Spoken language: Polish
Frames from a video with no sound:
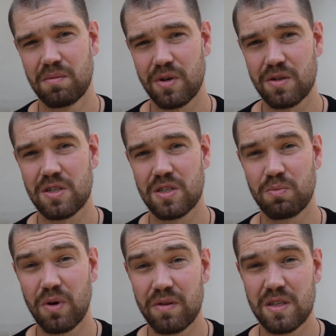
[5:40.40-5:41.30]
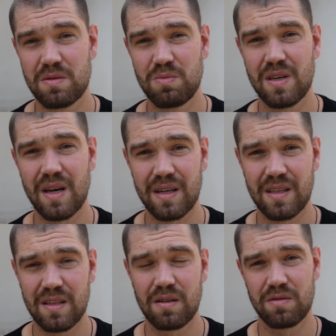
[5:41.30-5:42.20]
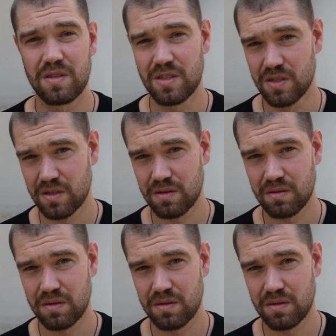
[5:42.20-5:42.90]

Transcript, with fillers: Proszę Cię, powiedz mi, jak Ty to widzisz.